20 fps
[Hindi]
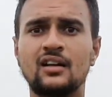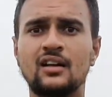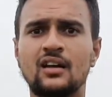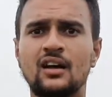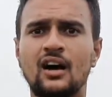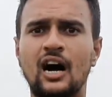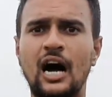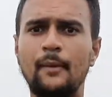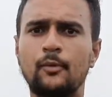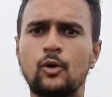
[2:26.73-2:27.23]

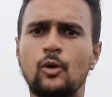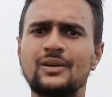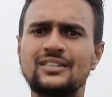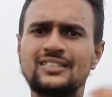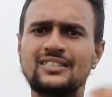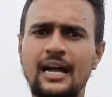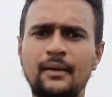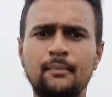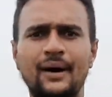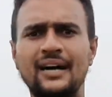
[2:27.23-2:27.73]
आपको बस
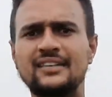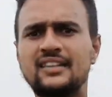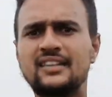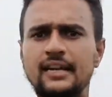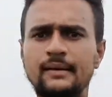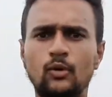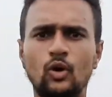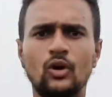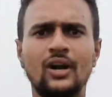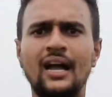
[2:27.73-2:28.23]
टाइम पास के लिए
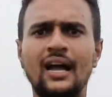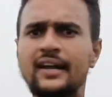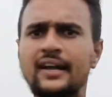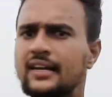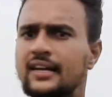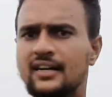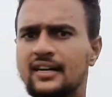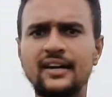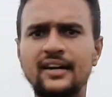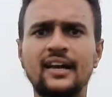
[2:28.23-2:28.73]
बॉल डाल के
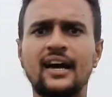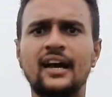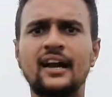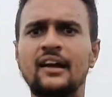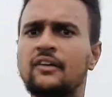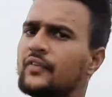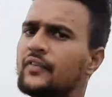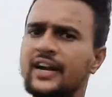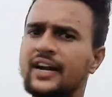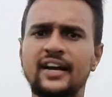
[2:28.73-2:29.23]
इधर नहीं आना है
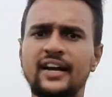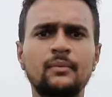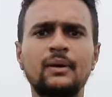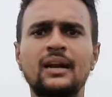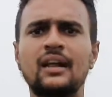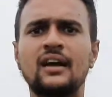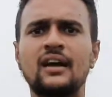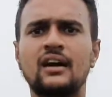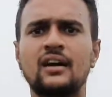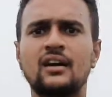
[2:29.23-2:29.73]
विकेट नहीं
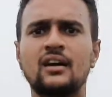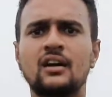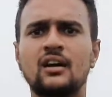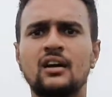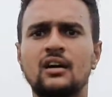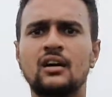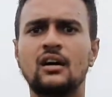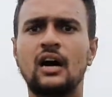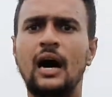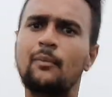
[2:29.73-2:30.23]
मिलेगा
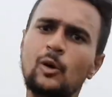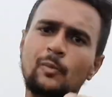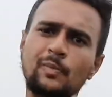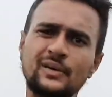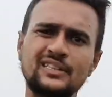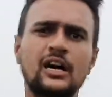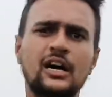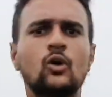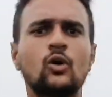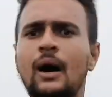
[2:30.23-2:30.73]
आपको
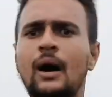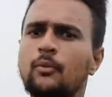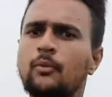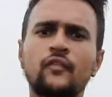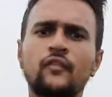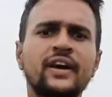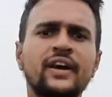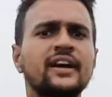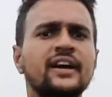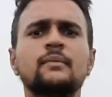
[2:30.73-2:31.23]
पता होगा आपको
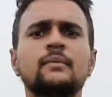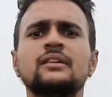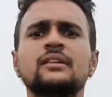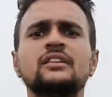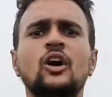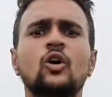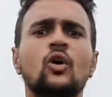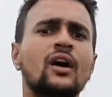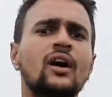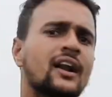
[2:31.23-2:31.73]
विकेट नहीं मिलता
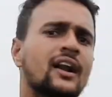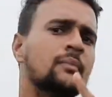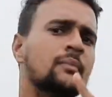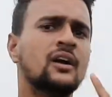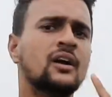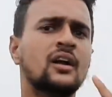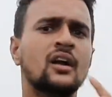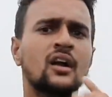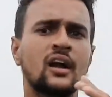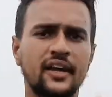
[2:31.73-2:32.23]
होगा अगर आप
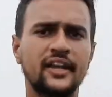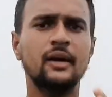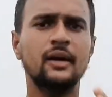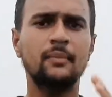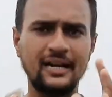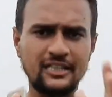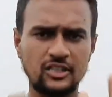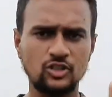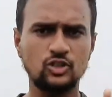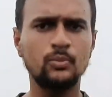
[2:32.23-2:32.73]
ये
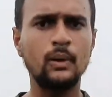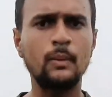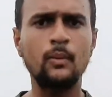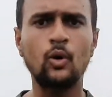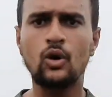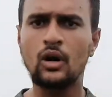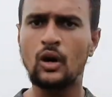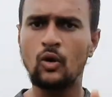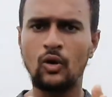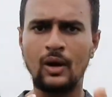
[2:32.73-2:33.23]
बातें जो मैं बोल
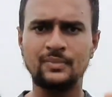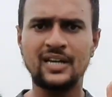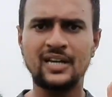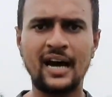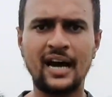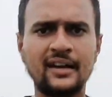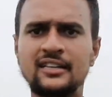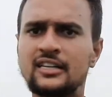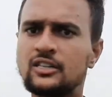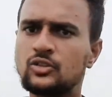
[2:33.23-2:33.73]
रहा हूँ आप ध्यान
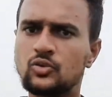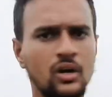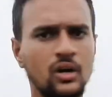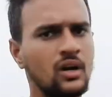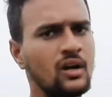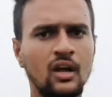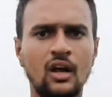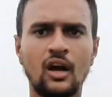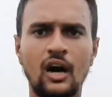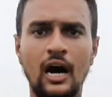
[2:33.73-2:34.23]
नहीं देते होंगे
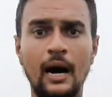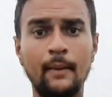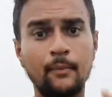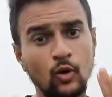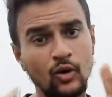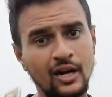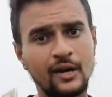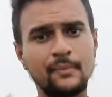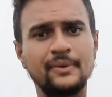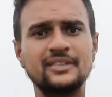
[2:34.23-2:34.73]
आपको
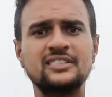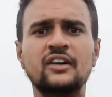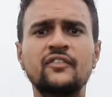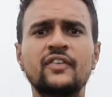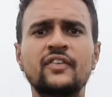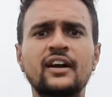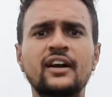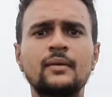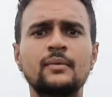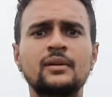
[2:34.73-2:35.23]
हंड्रेड परसेंट
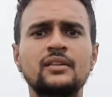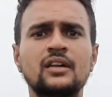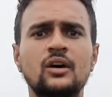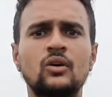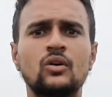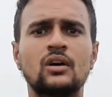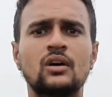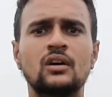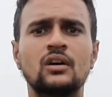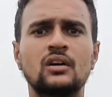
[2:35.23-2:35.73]
विकेट नहीं मिलता
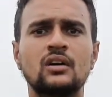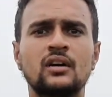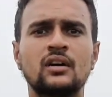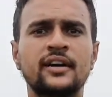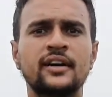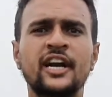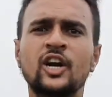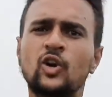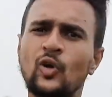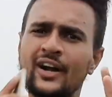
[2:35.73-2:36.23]
होगा
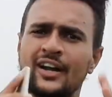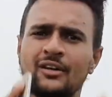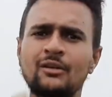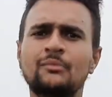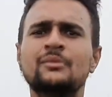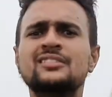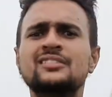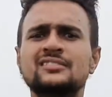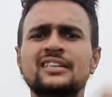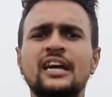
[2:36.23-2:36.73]
टी ट्वेंटी में मिल
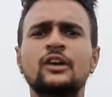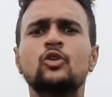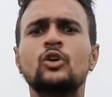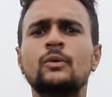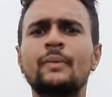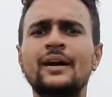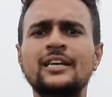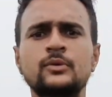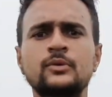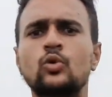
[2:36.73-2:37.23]
सकता है क्योंकि
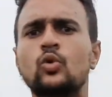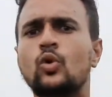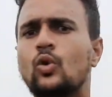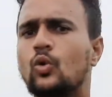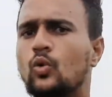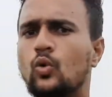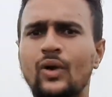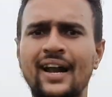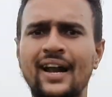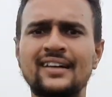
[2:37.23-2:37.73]
बैट्समैन
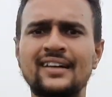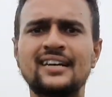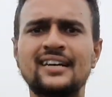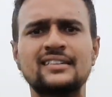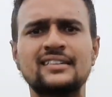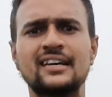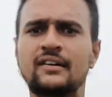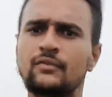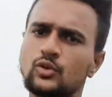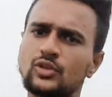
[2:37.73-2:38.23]
उड़ाने
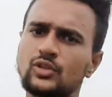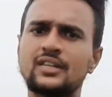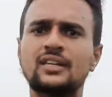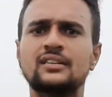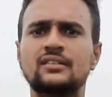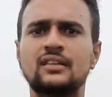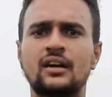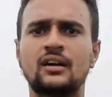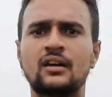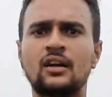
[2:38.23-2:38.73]
जाता है वो दे
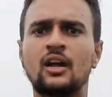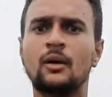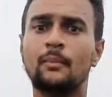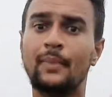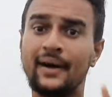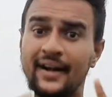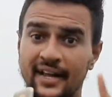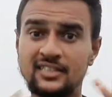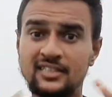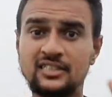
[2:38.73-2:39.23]
देता है पर
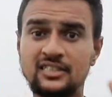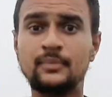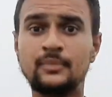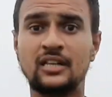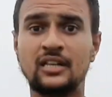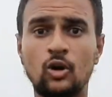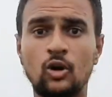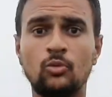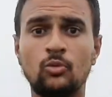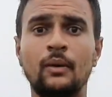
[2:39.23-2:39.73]
डेज की बता
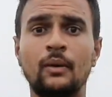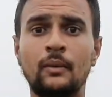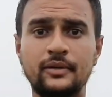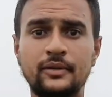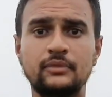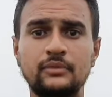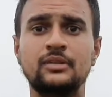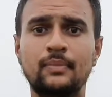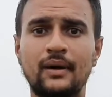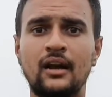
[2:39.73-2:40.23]
रहा हूँ मैं अभी
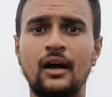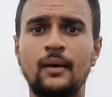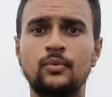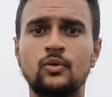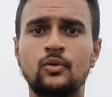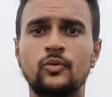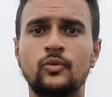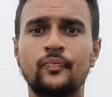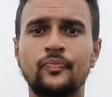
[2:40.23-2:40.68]
सबसे पहले आपको